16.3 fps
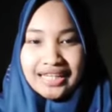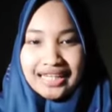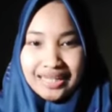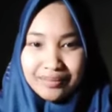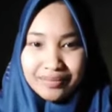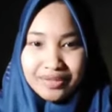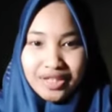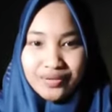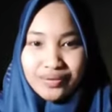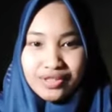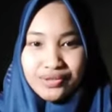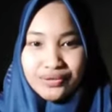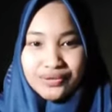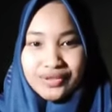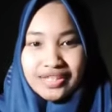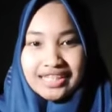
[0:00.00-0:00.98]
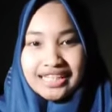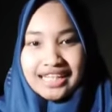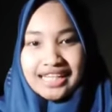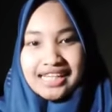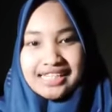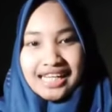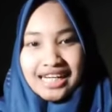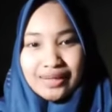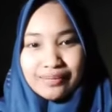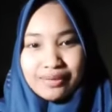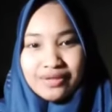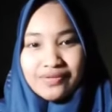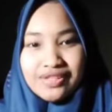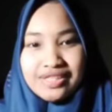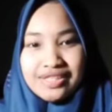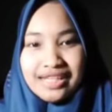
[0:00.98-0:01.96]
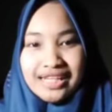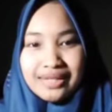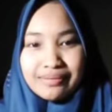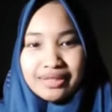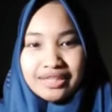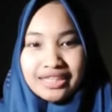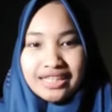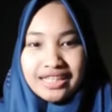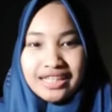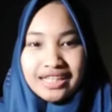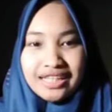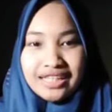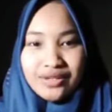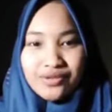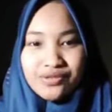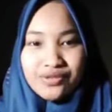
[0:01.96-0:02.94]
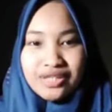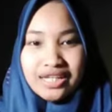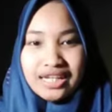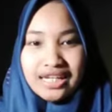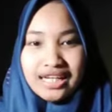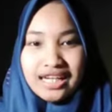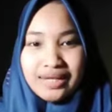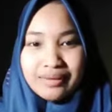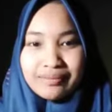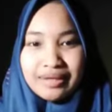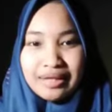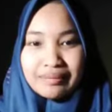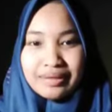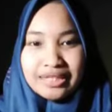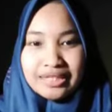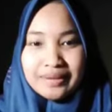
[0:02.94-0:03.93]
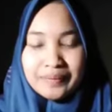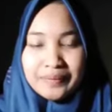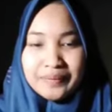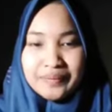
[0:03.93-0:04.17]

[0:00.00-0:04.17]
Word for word: Hamdan wa syukranillah Salaman wa salamatan ala rasulillah amabat